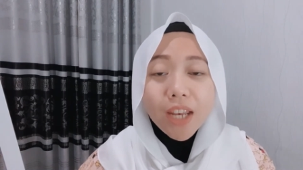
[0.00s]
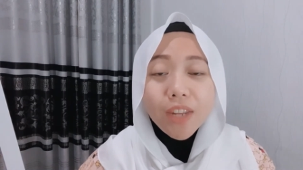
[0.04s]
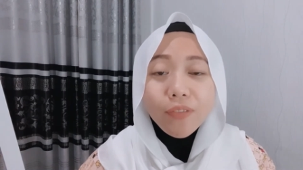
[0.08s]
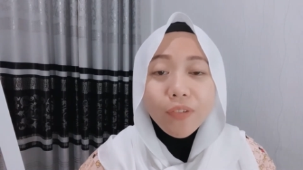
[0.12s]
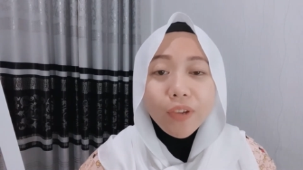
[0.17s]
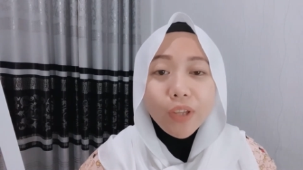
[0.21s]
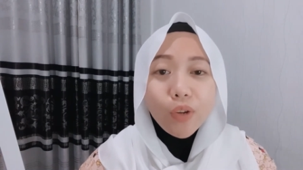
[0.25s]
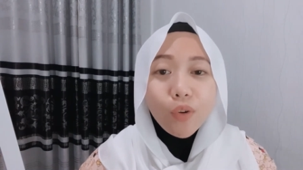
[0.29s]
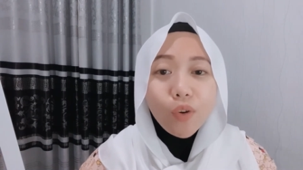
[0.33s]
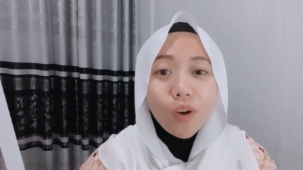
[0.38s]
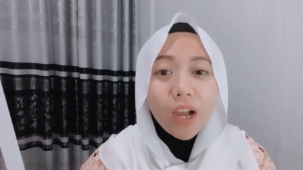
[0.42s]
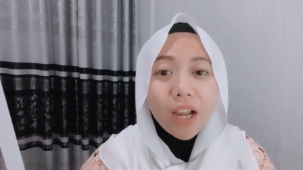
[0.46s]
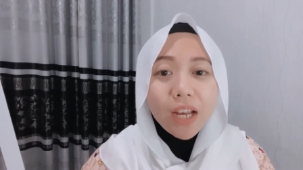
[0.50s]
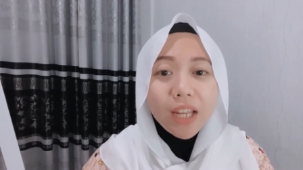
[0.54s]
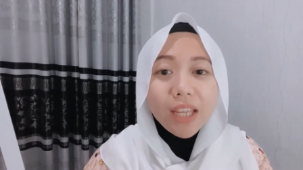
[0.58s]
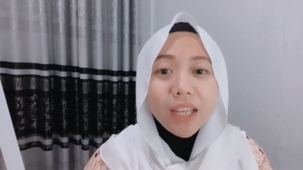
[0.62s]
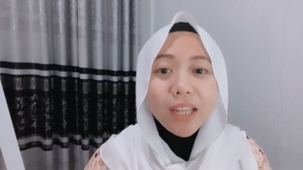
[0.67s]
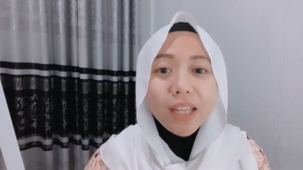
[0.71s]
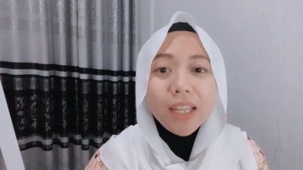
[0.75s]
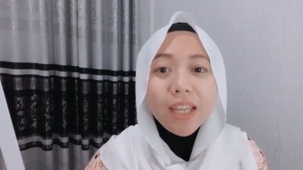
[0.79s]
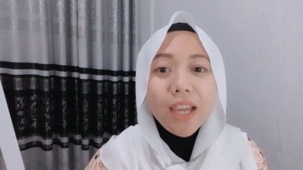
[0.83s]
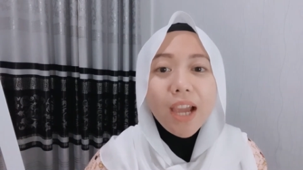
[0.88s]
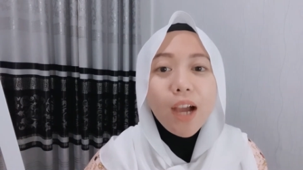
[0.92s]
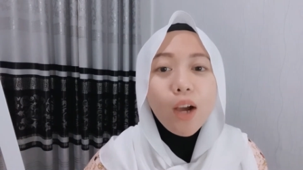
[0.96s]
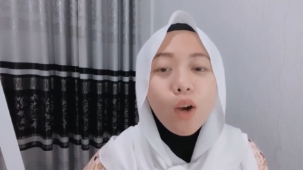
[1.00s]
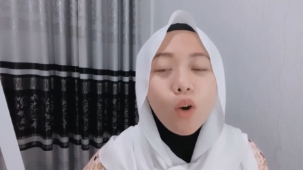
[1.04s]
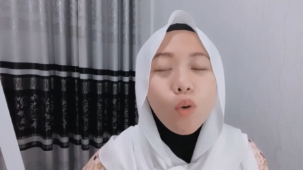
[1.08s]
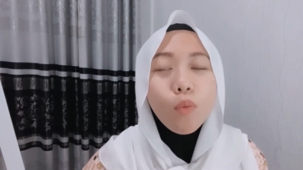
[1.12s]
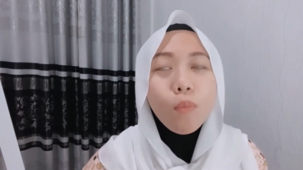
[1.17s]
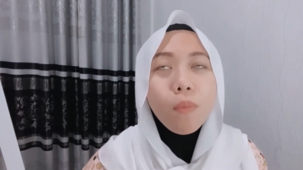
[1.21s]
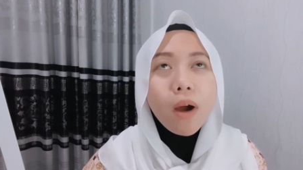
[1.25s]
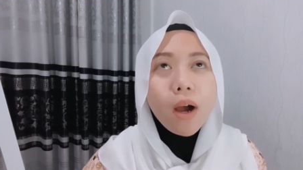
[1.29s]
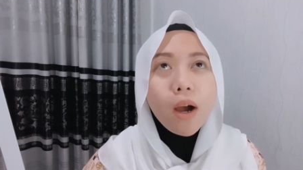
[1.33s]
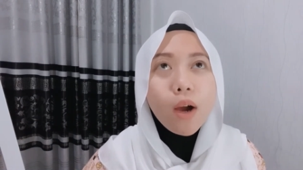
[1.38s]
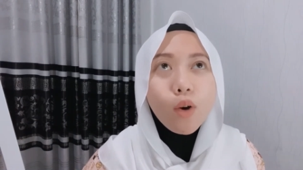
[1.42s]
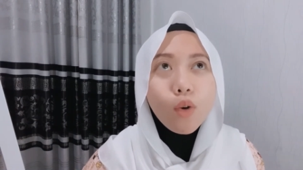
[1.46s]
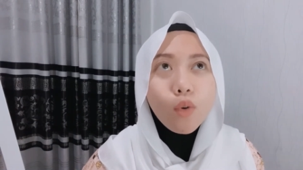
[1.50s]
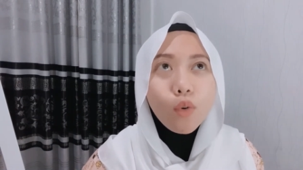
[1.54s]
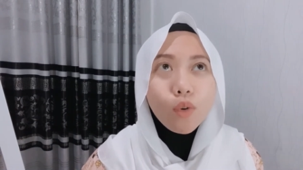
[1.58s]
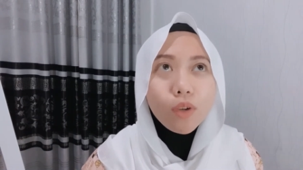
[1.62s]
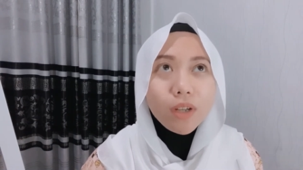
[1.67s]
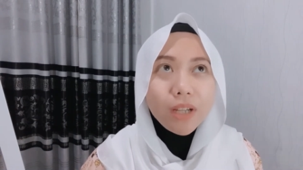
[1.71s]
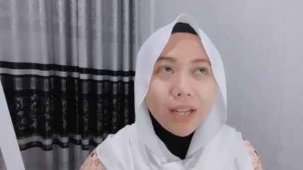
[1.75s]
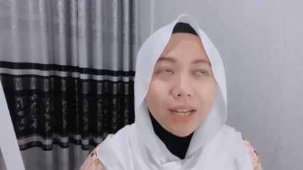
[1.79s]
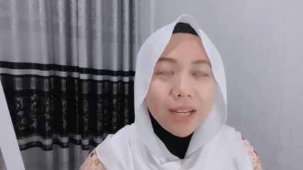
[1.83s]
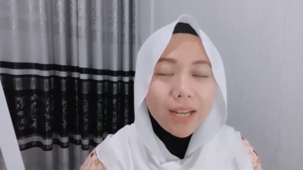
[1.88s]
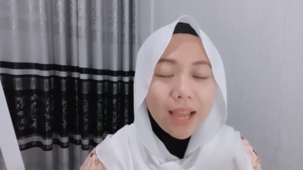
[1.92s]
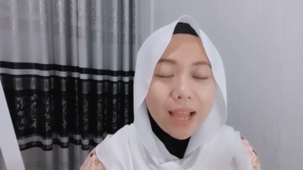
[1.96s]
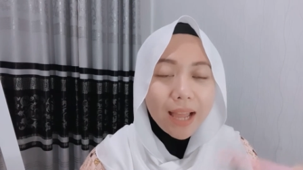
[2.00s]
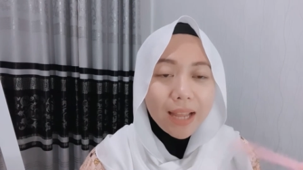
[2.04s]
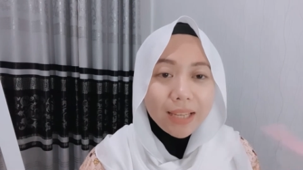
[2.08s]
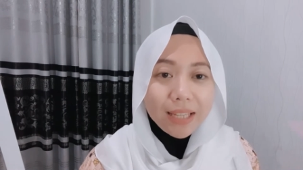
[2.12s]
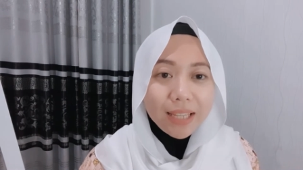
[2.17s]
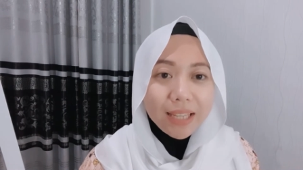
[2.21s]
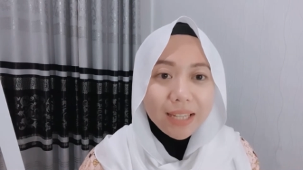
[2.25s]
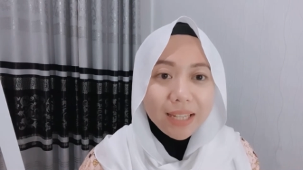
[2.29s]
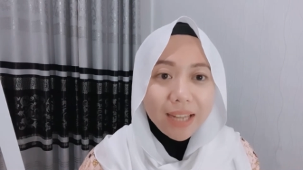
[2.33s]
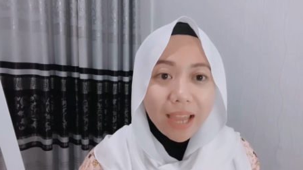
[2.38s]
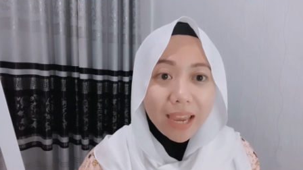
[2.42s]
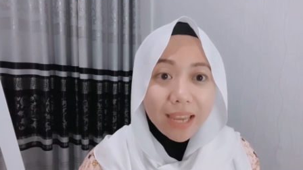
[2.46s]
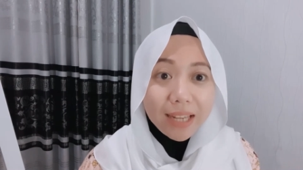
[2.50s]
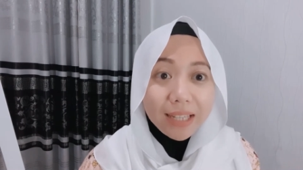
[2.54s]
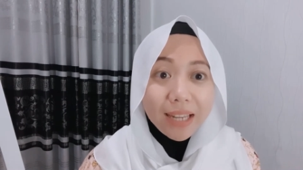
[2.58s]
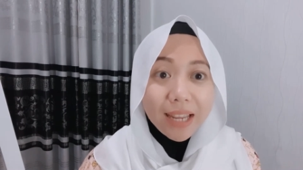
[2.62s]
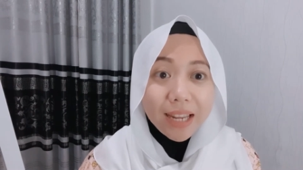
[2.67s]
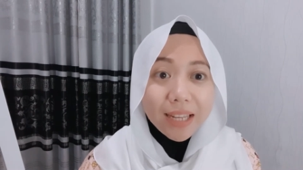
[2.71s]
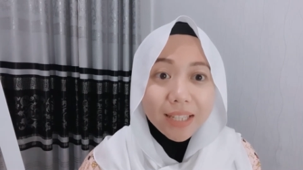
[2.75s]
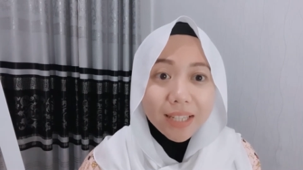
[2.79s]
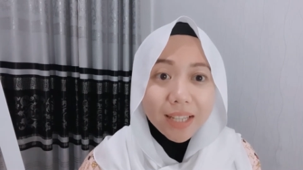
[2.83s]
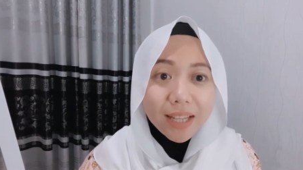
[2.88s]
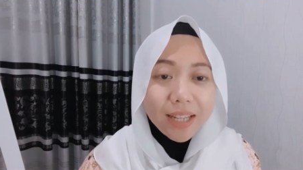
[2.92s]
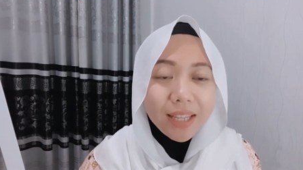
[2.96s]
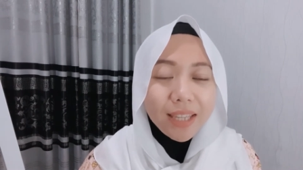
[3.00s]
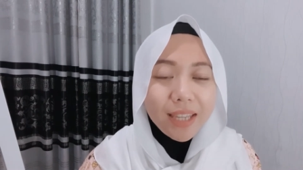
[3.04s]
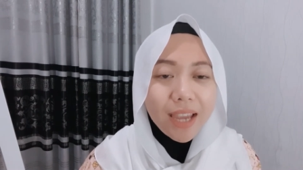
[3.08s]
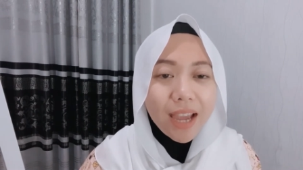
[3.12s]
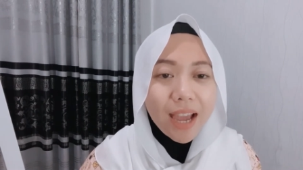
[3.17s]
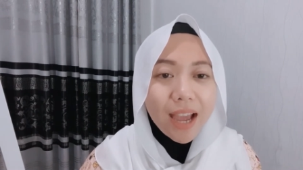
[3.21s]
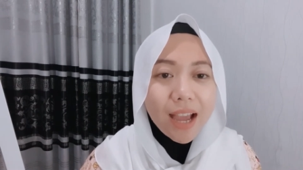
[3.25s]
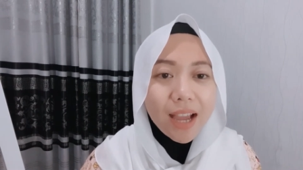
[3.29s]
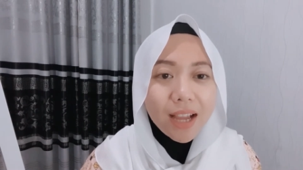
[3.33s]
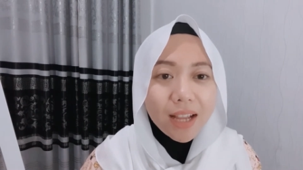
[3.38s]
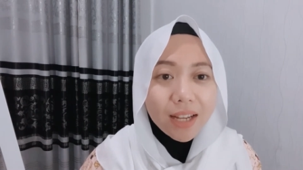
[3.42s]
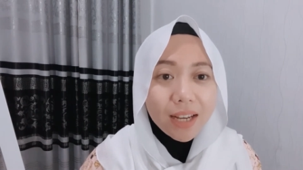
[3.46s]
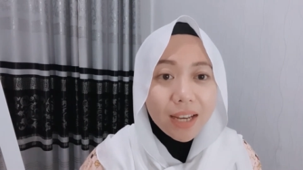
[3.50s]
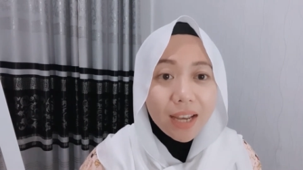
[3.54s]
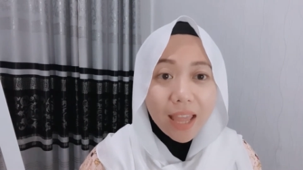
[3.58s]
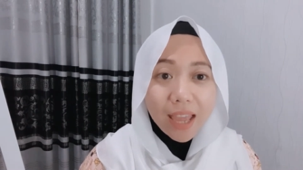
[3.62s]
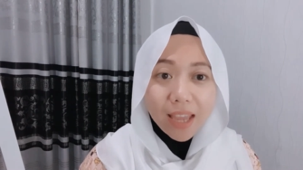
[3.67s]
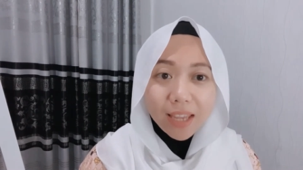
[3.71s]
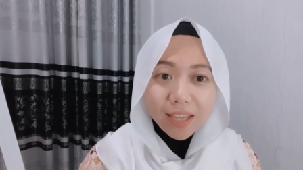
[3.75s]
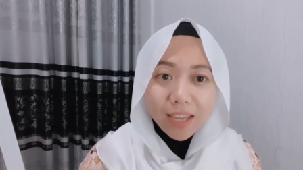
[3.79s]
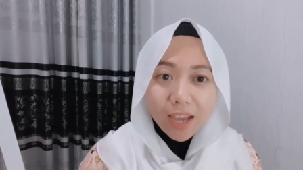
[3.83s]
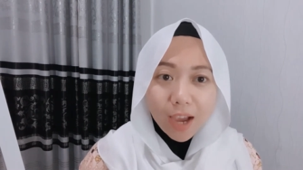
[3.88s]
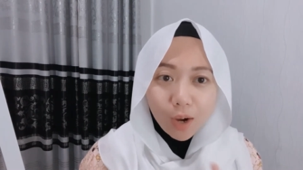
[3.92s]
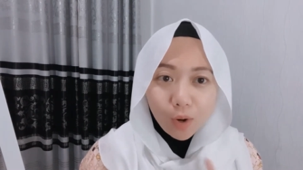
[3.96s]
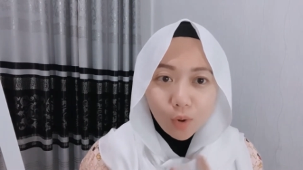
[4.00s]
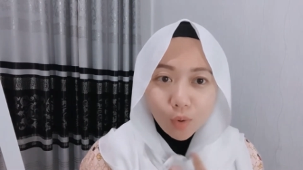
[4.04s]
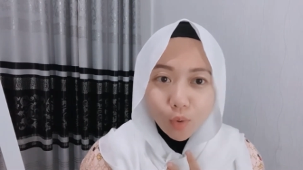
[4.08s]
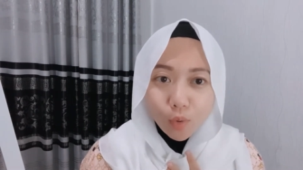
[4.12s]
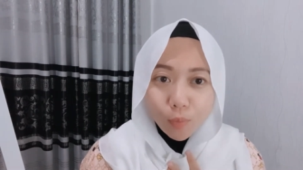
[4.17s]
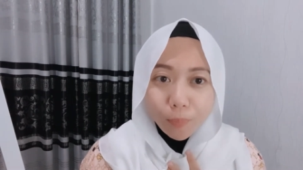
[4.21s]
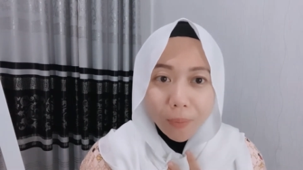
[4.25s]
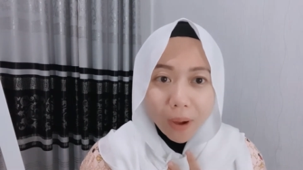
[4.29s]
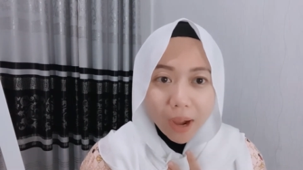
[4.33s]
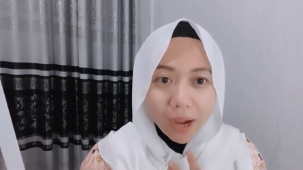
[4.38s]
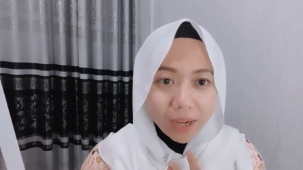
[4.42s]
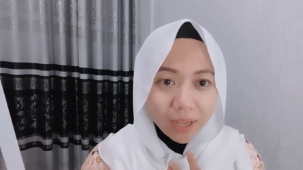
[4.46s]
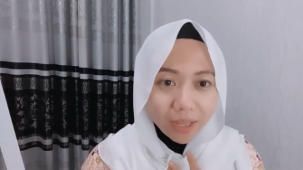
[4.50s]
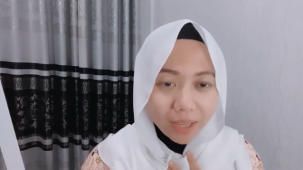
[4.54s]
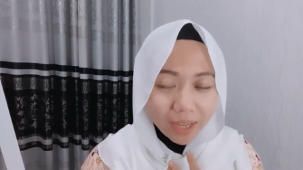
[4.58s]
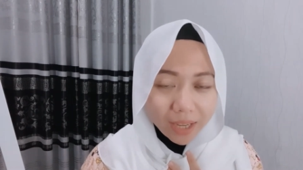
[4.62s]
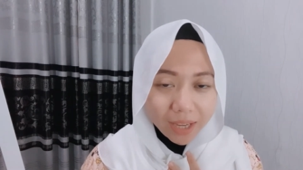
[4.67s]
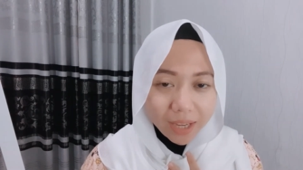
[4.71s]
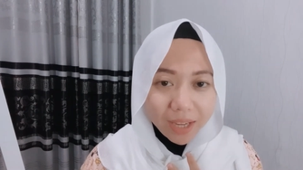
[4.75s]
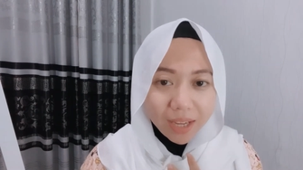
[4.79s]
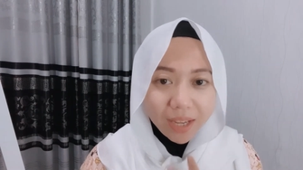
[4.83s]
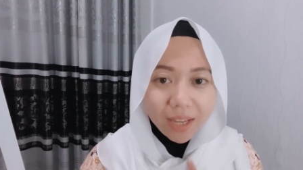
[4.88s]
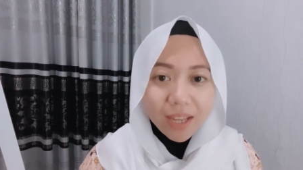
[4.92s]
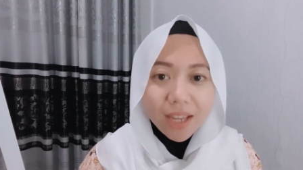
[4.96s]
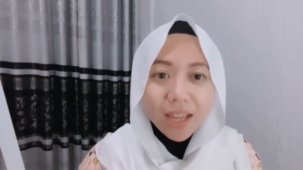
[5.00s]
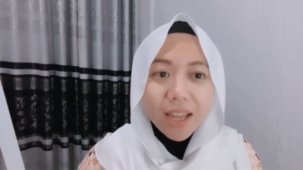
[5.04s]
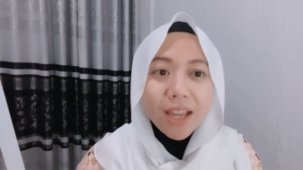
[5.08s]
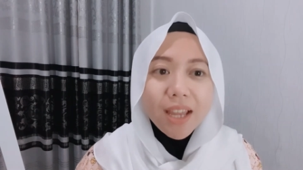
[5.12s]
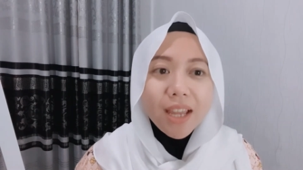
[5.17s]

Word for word: Di video kali ini aku mau ngenalin eyeliner yang lagi aku pakai.